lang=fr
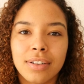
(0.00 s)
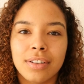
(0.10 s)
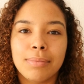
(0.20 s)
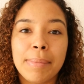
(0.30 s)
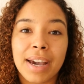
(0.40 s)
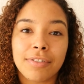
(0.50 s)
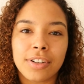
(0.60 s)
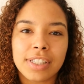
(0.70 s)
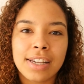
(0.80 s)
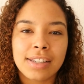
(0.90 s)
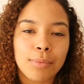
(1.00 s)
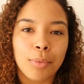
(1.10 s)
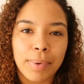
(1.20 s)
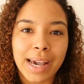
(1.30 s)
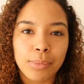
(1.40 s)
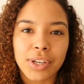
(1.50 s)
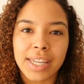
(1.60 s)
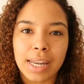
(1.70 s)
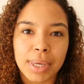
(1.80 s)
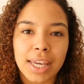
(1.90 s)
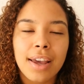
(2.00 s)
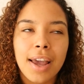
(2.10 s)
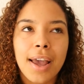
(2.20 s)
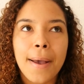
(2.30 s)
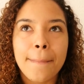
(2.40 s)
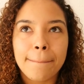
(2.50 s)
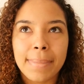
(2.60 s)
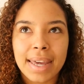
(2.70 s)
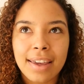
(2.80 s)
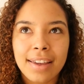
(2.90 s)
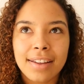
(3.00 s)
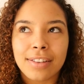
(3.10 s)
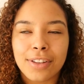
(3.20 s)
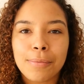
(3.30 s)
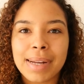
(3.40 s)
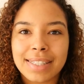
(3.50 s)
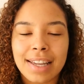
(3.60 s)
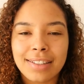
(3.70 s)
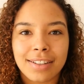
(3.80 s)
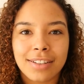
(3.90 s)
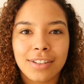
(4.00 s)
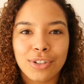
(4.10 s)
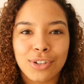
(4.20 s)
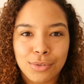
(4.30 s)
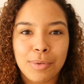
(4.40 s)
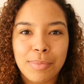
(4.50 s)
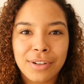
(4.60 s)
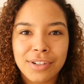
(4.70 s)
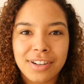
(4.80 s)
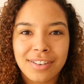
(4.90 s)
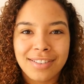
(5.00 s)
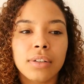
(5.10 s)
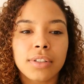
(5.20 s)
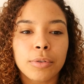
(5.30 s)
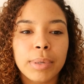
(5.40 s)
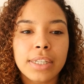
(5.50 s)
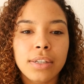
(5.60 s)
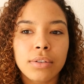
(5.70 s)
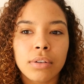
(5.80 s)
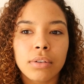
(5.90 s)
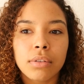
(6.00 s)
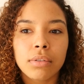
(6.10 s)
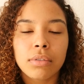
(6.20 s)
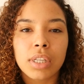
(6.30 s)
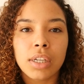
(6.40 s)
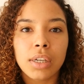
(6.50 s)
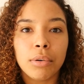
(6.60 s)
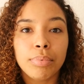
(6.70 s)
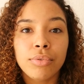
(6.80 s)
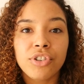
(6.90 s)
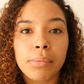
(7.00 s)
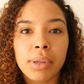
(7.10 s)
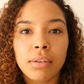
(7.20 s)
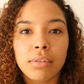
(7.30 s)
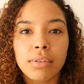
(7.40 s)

Euh, ma mère est française et mon père est burkinabé. Mais dans ma tête, je suis blanche. En tant que métisse, euh, t'es un peu jamais euh,